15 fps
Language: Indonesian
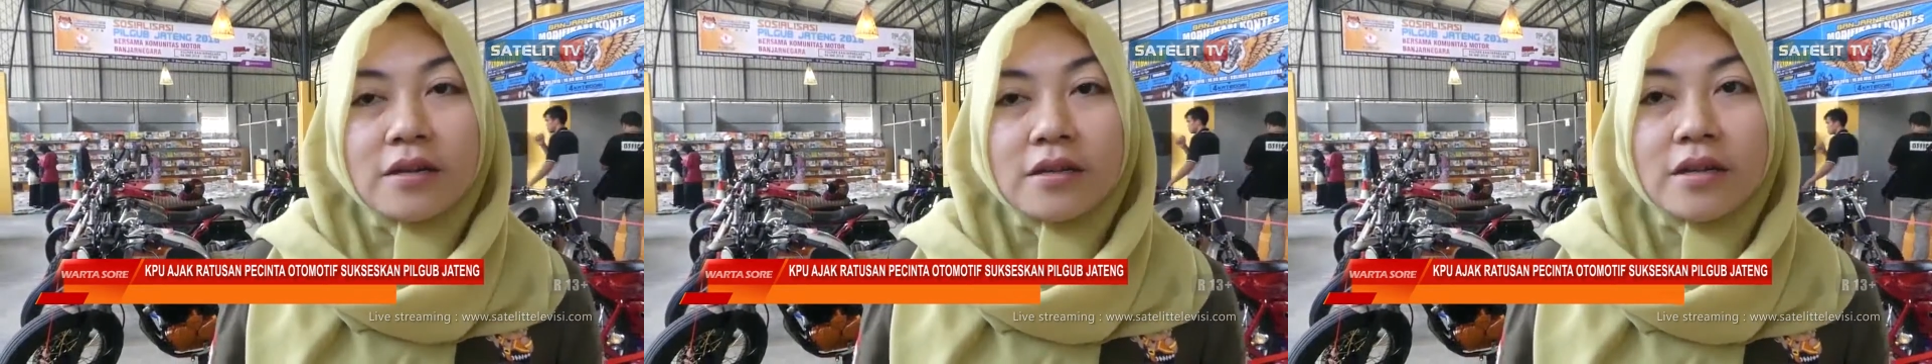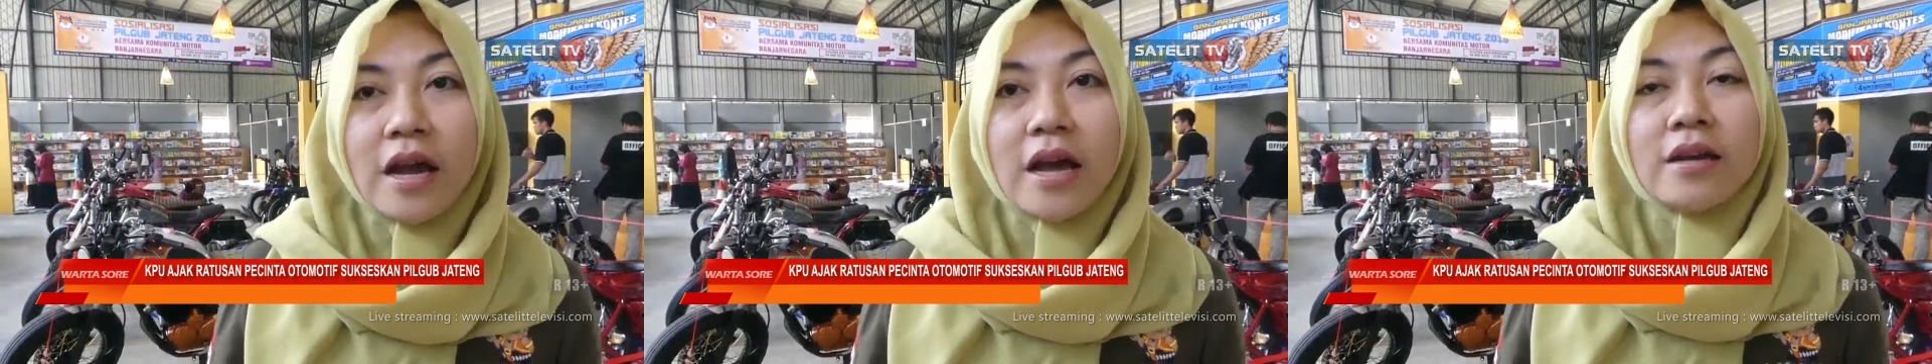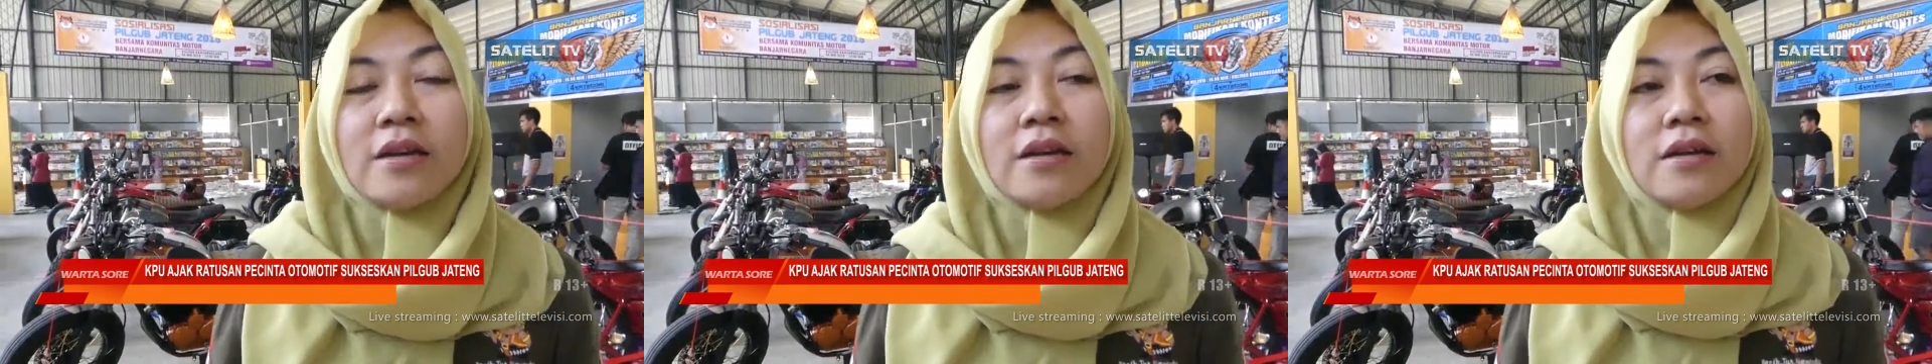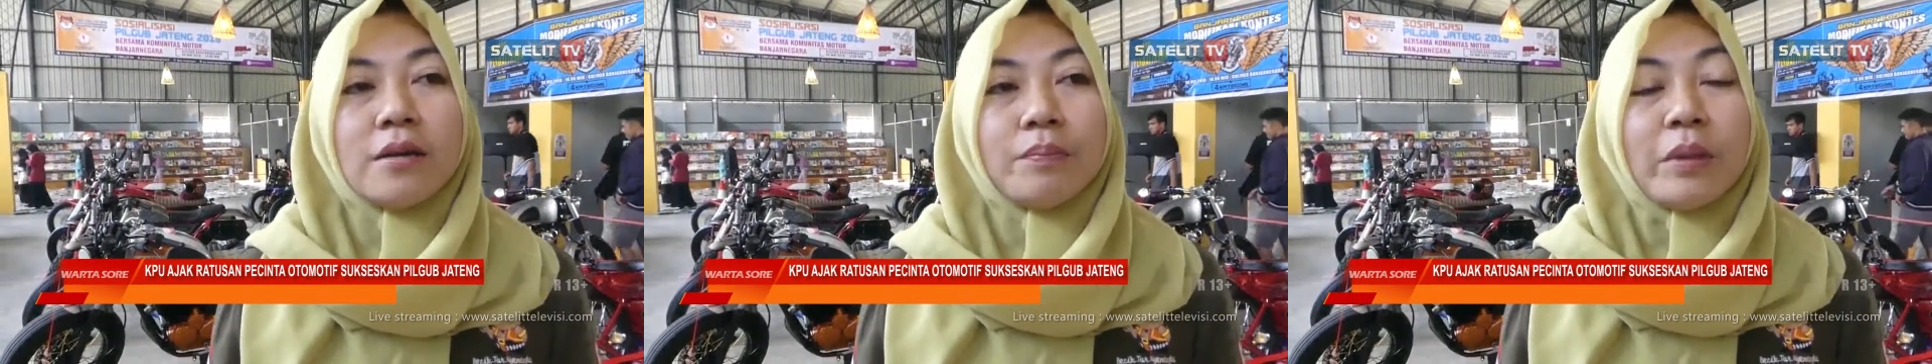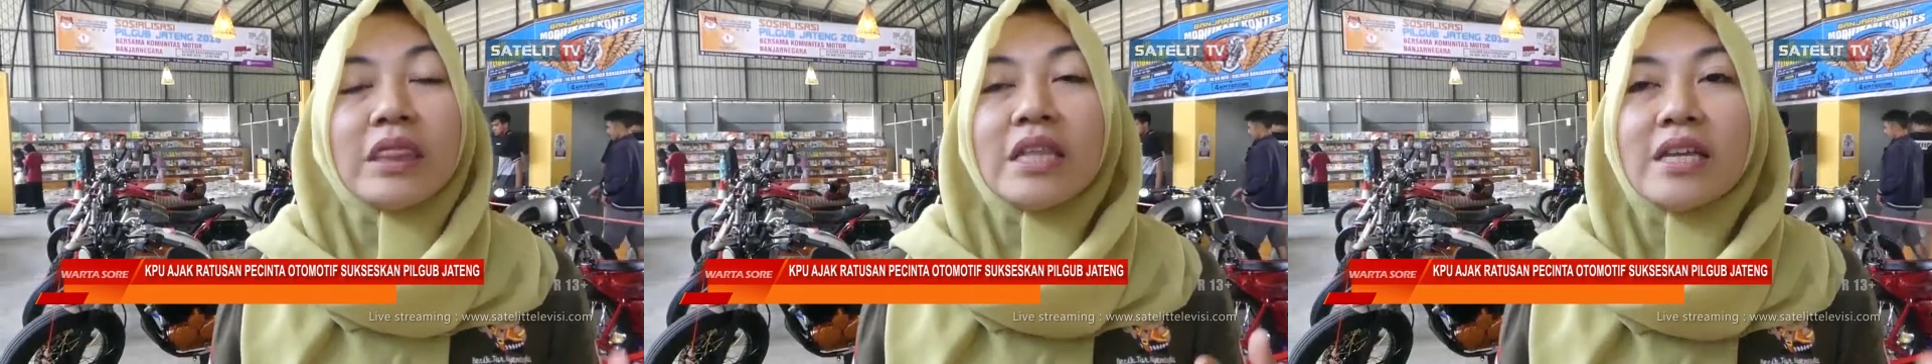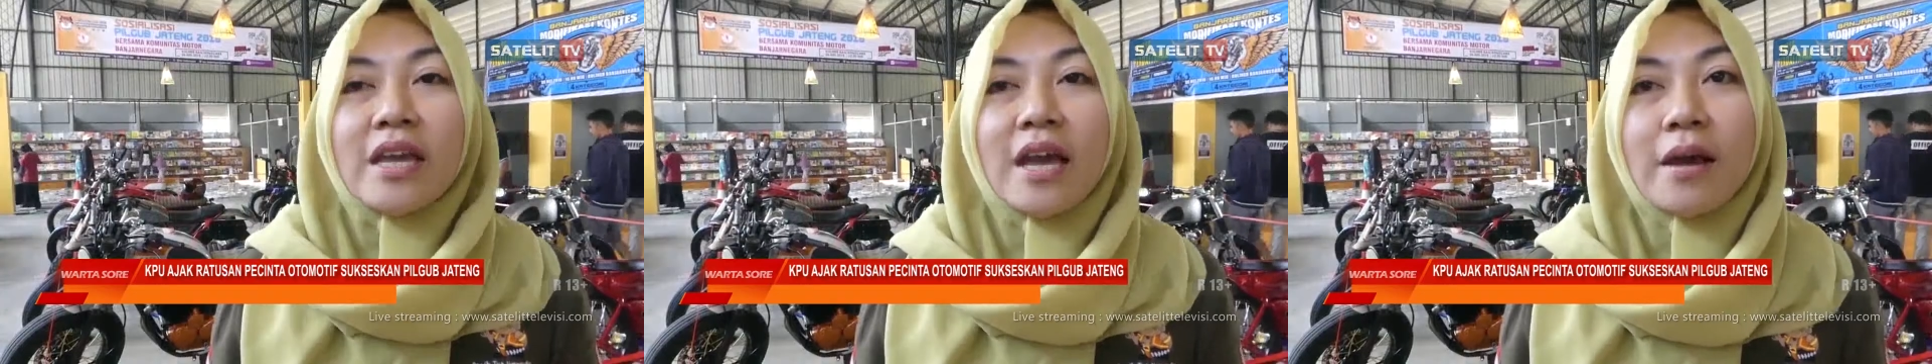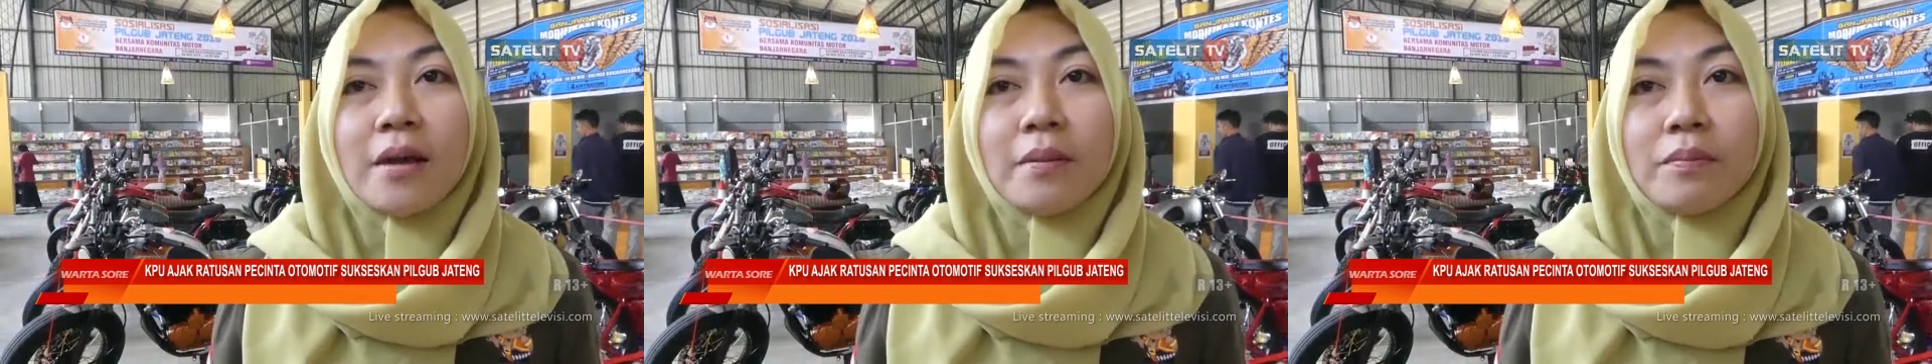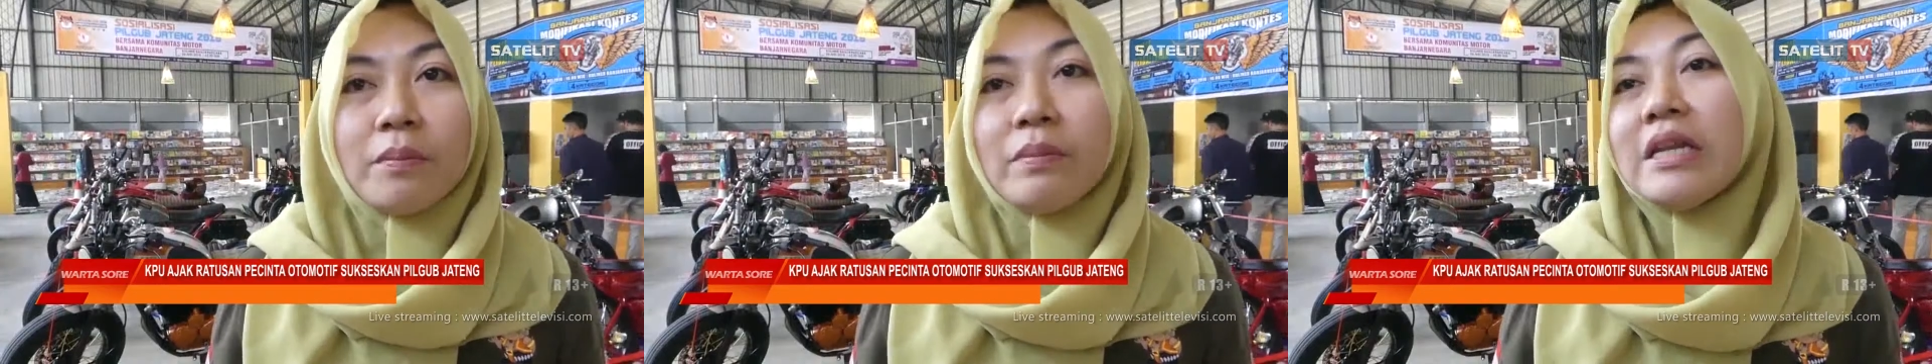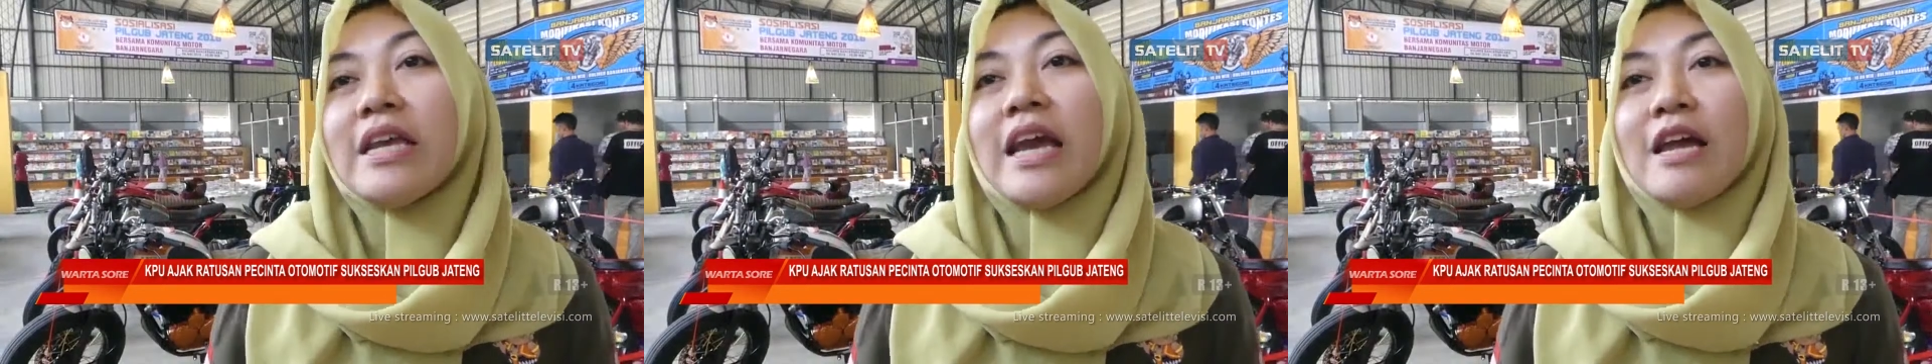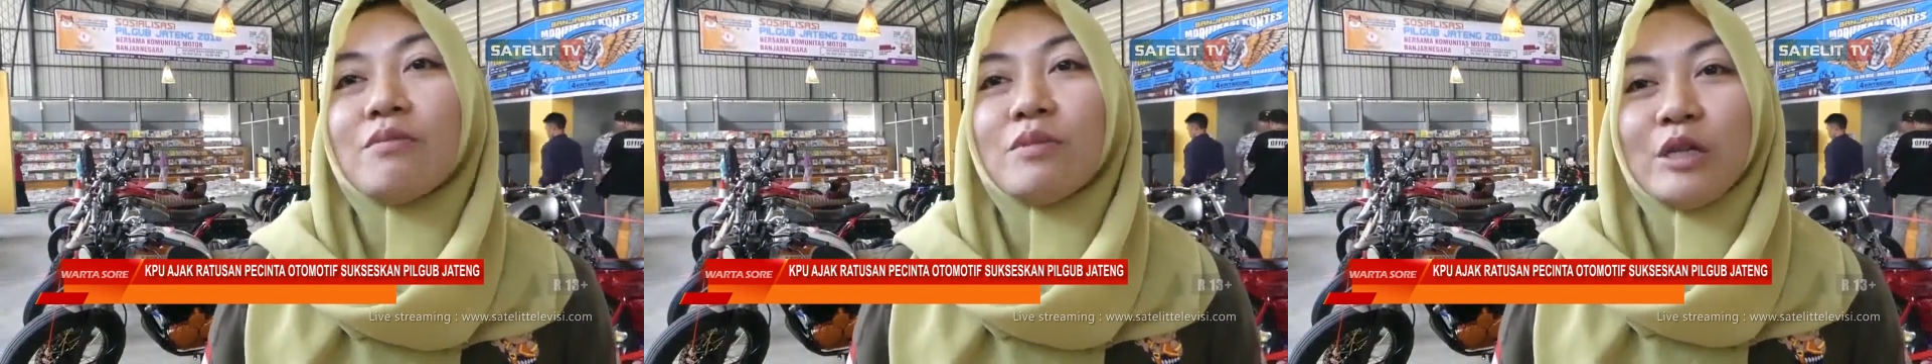dengan pentingnya
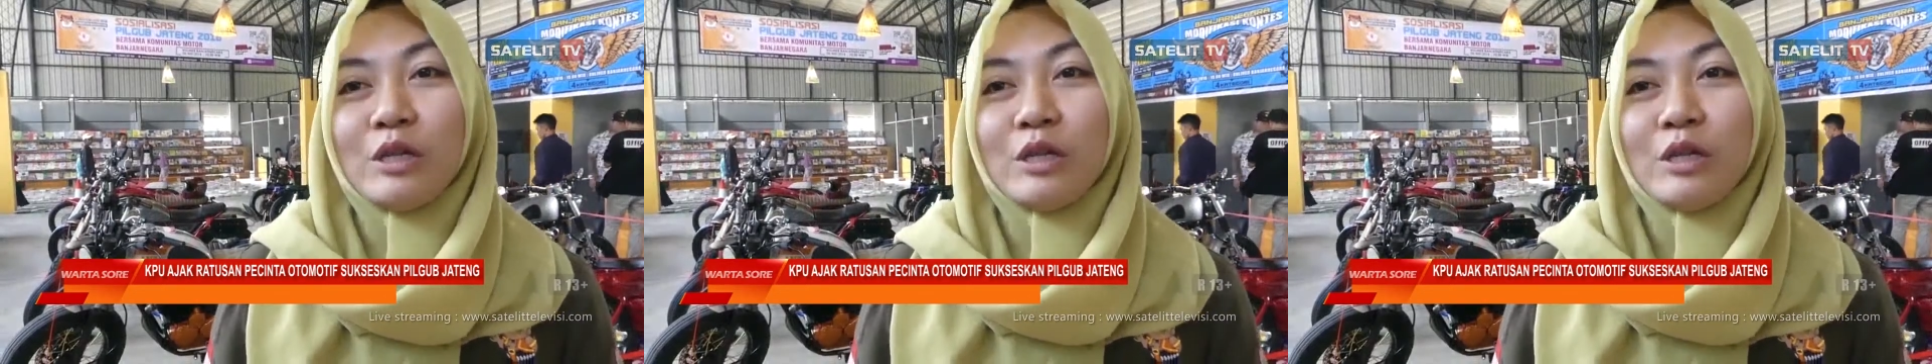pemilihan.